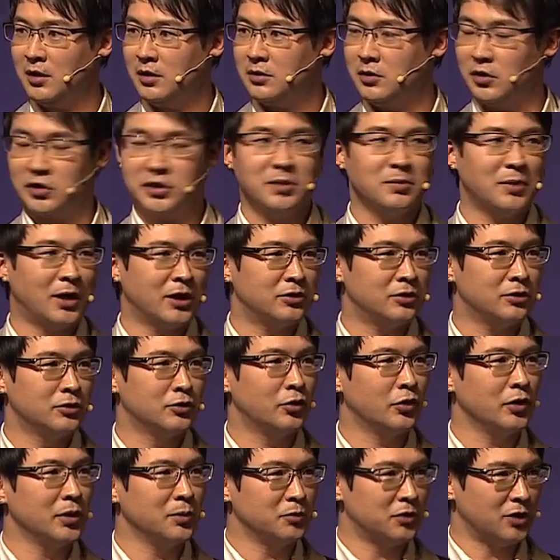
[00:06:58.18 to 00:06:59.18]
역시 마술은
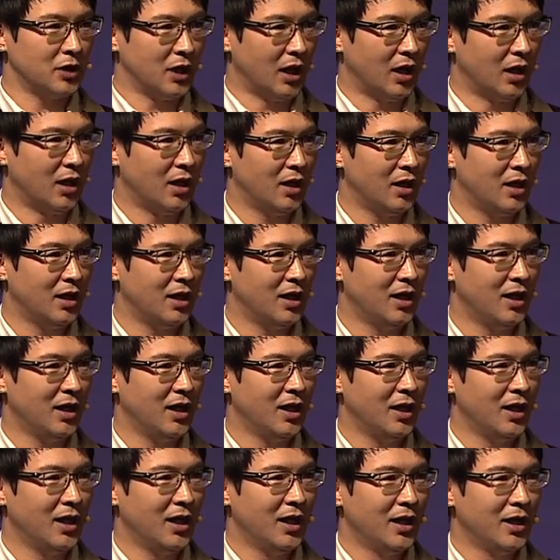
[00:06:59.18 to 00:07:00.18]
속임수야.
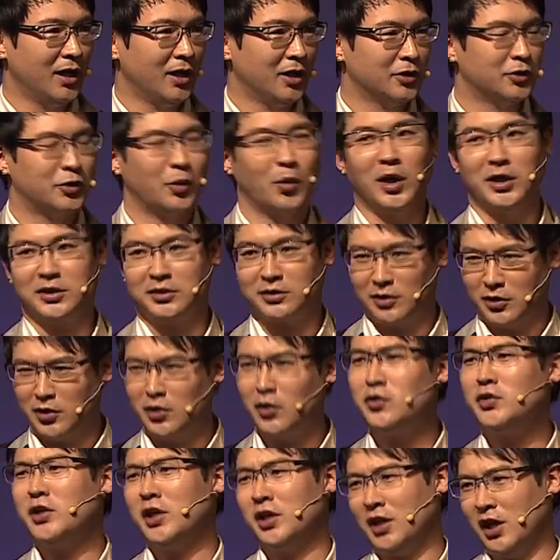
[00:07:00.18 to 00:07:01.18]
속았어.
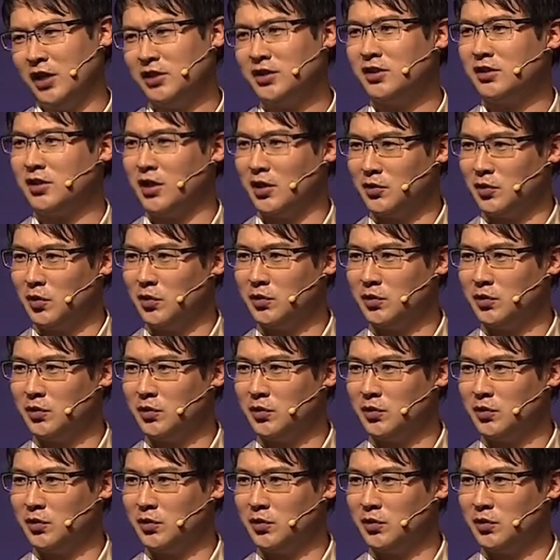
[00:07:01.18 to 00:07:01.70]
이런 얘기를 하시더라는